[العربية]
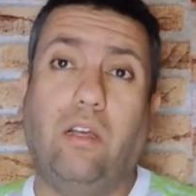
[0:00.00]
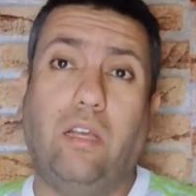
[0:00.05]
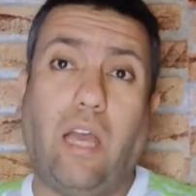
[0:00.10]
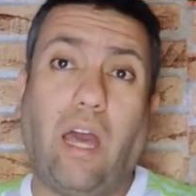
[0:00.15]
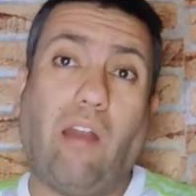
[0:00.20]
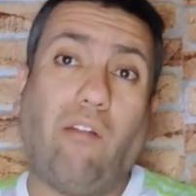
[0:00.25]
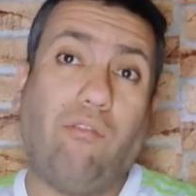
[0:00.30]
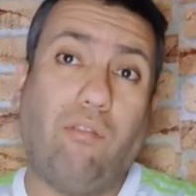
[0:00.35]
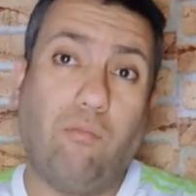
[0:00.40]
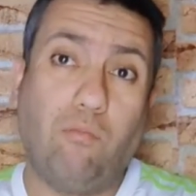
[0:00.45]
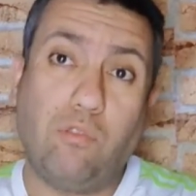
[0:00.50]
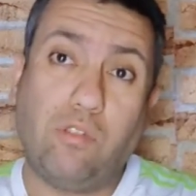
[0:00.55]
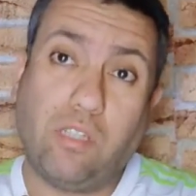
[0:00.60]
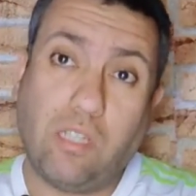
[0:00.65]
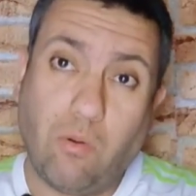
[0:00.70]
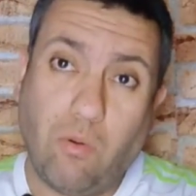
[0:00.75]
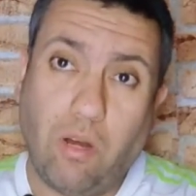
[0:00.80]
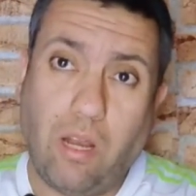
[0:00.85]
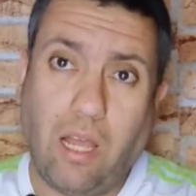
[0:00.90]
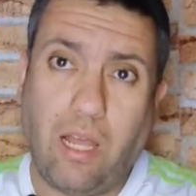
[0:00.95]
يعرف
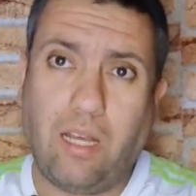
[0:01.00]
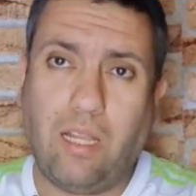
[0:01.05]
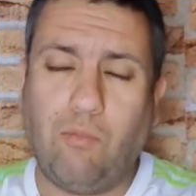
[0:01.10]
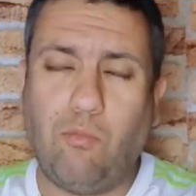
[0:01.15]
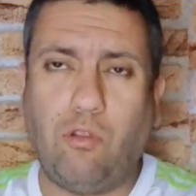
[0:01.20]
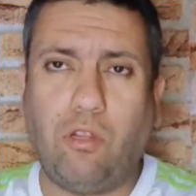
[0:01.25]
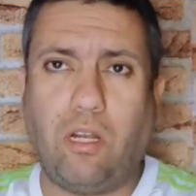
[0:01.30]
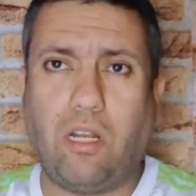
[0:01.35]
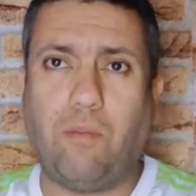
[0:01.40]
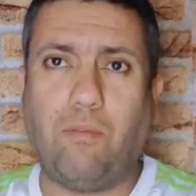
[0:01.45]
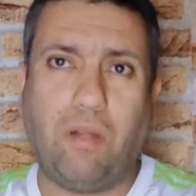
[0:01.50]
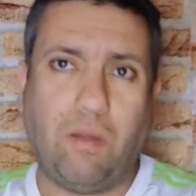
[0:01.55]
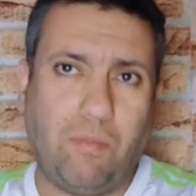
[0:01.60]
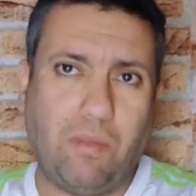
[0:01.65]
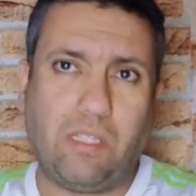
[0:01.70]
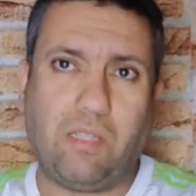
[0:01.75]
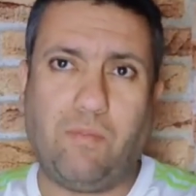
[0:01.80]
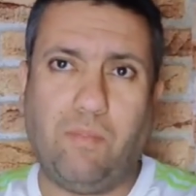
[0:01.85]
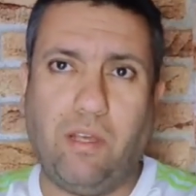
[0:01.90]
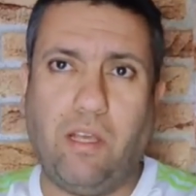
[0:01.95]
المستوى العالي مدرب
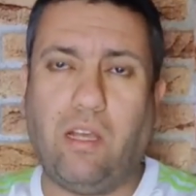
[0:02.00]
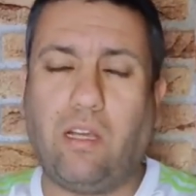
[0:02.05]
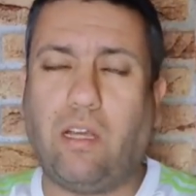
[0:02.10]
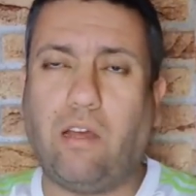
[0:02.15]
لاباس به